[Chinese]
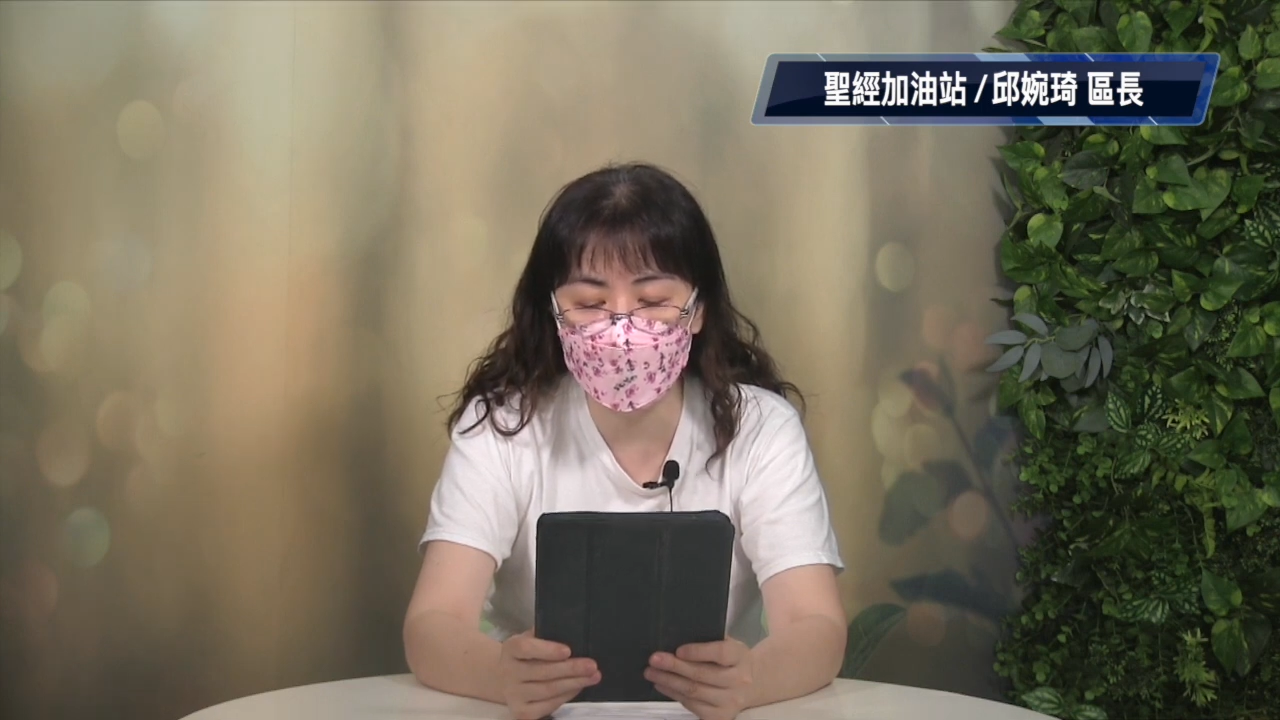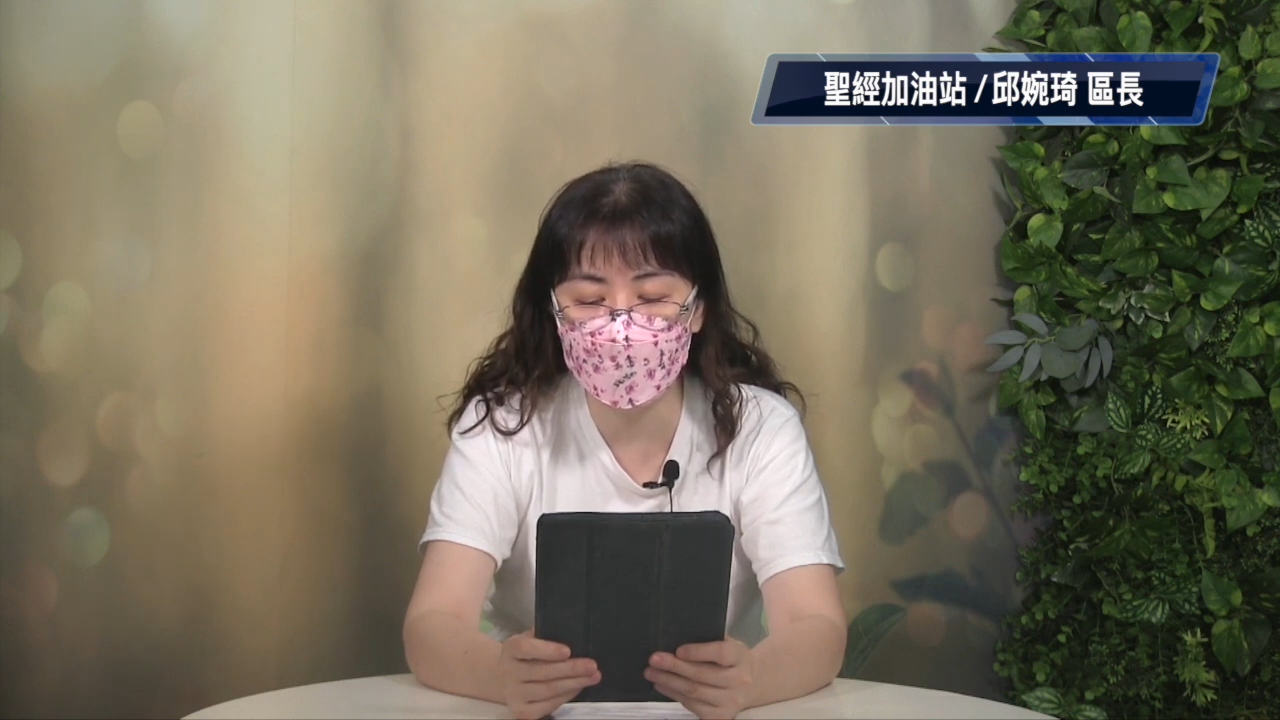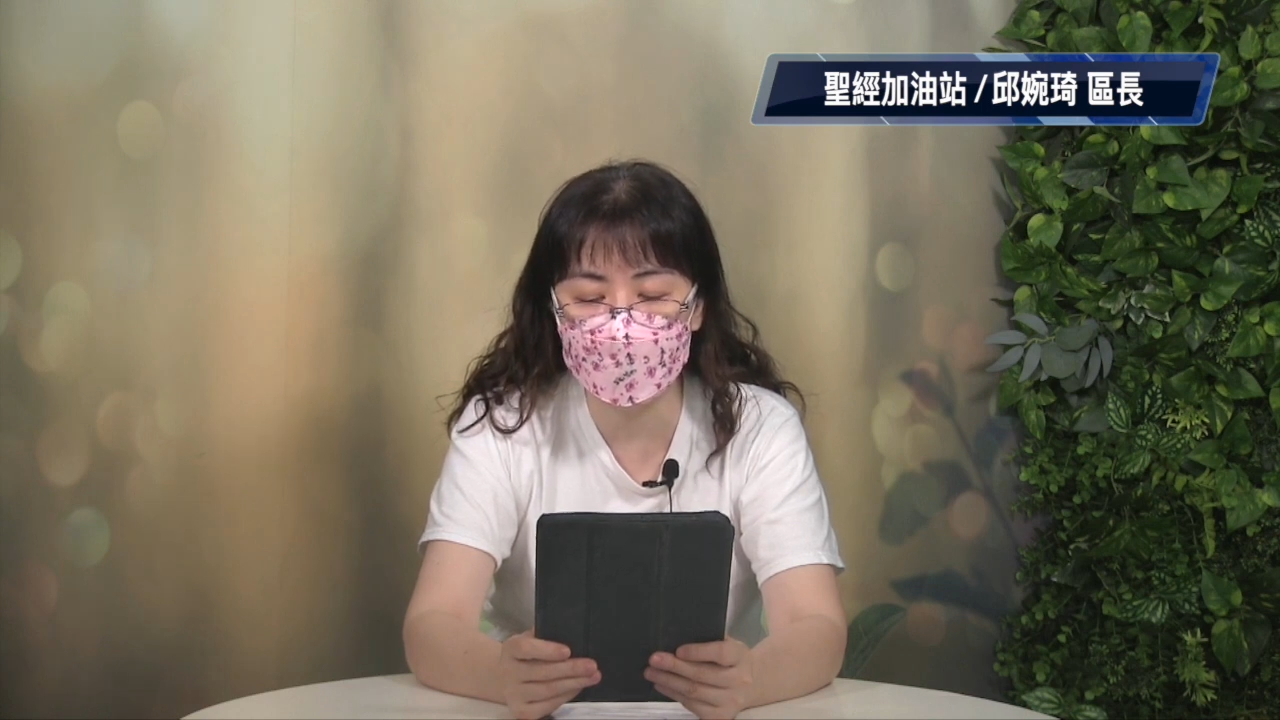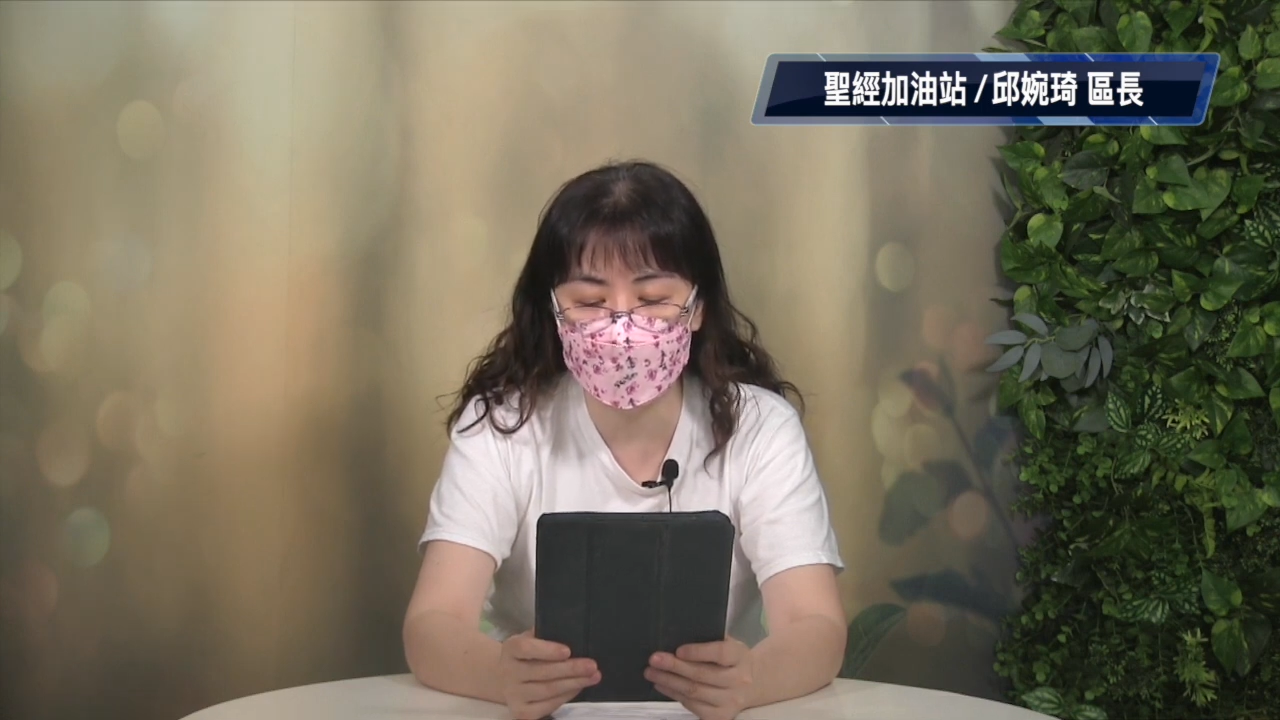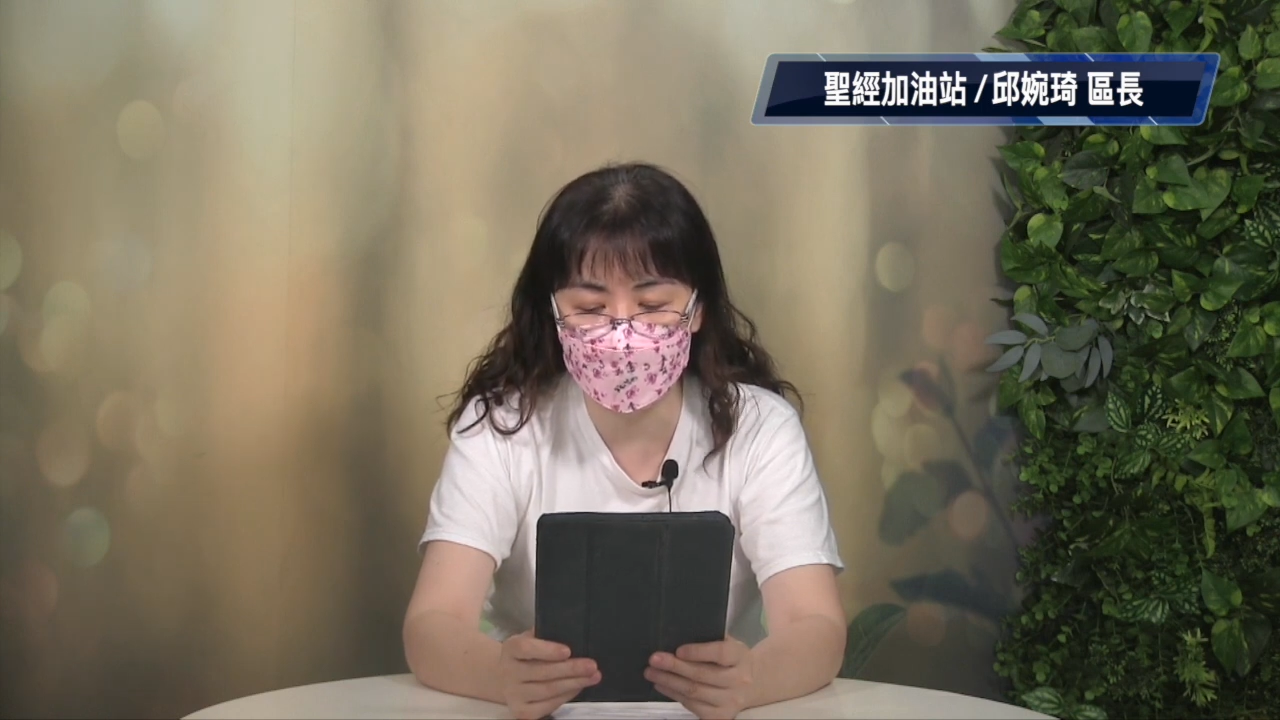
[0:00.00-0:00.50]

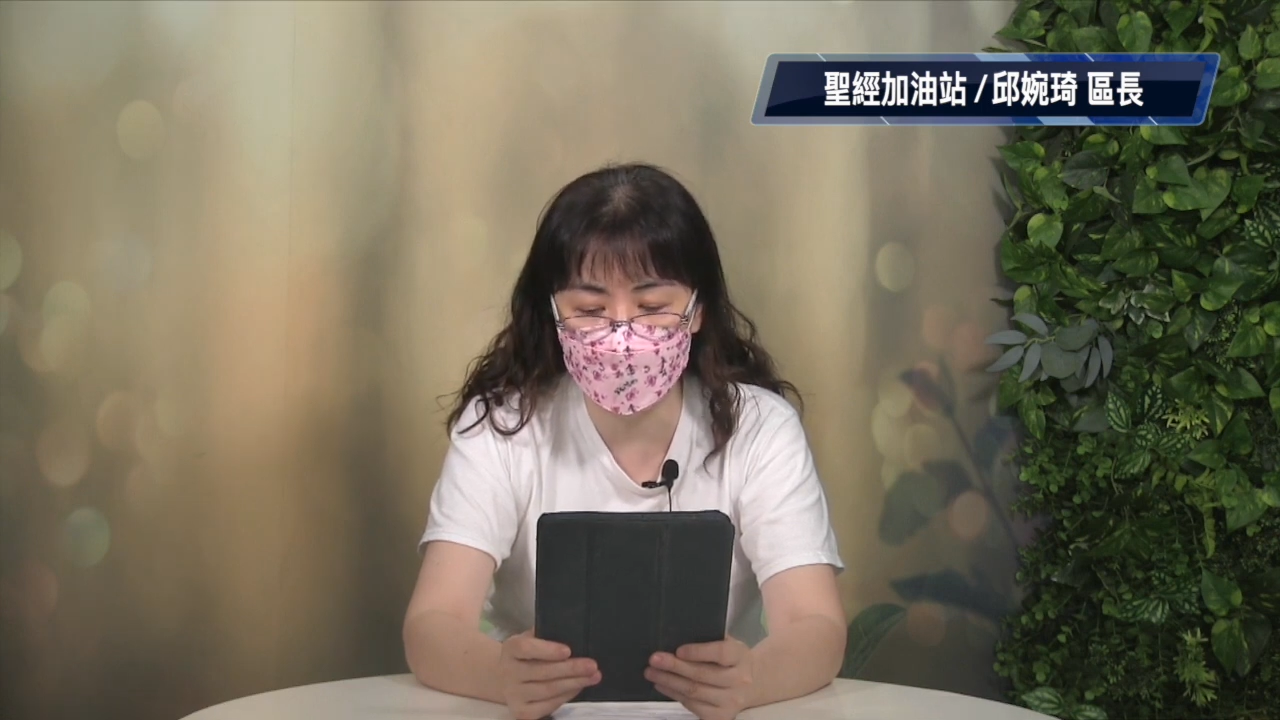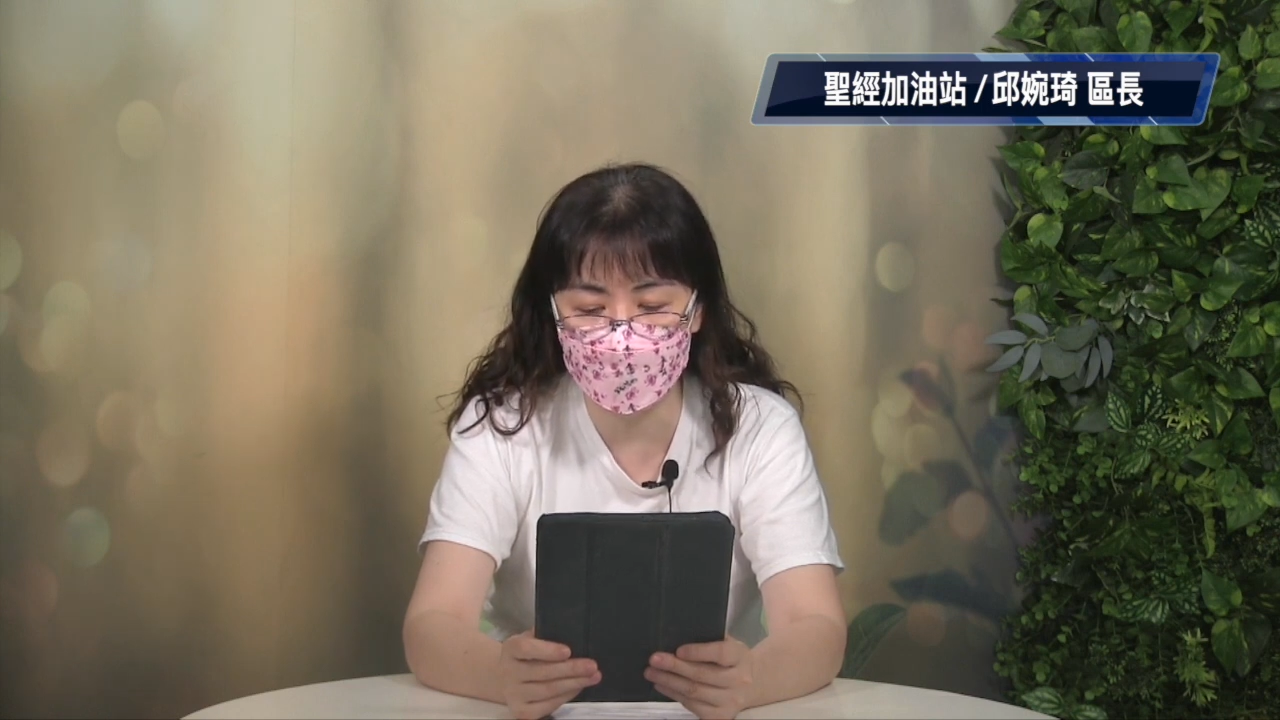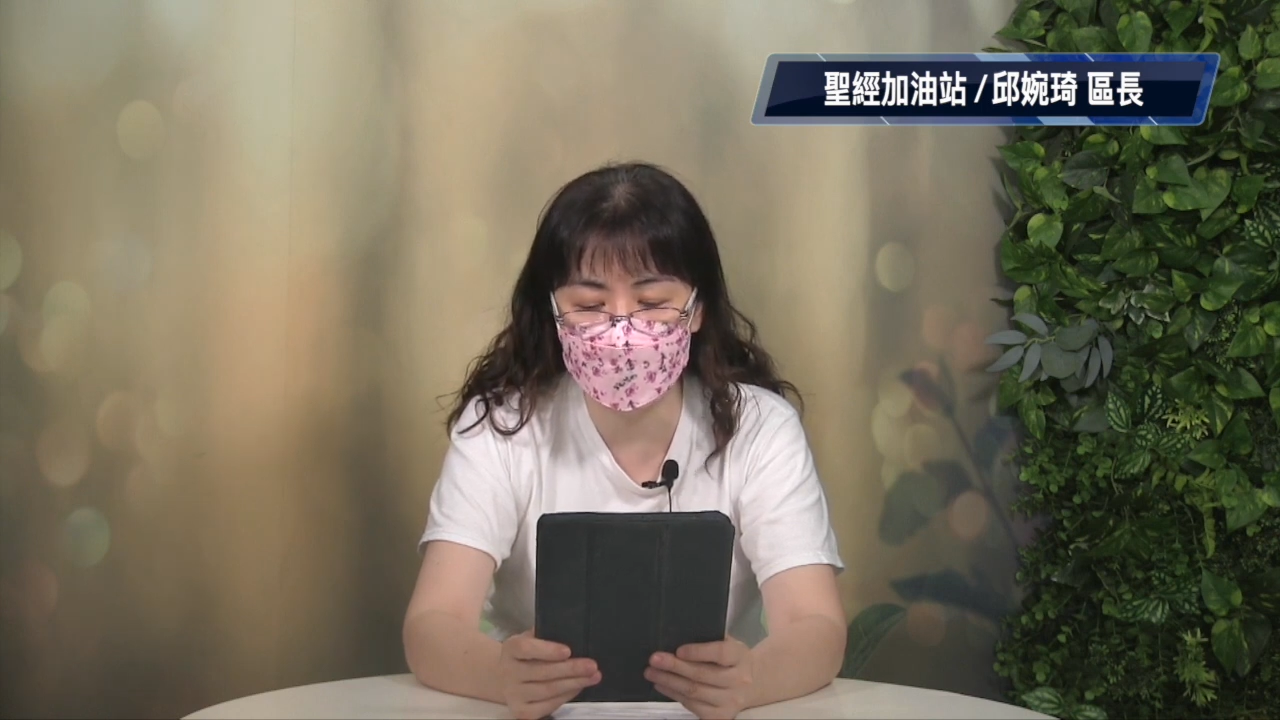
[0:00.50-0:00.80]
都可得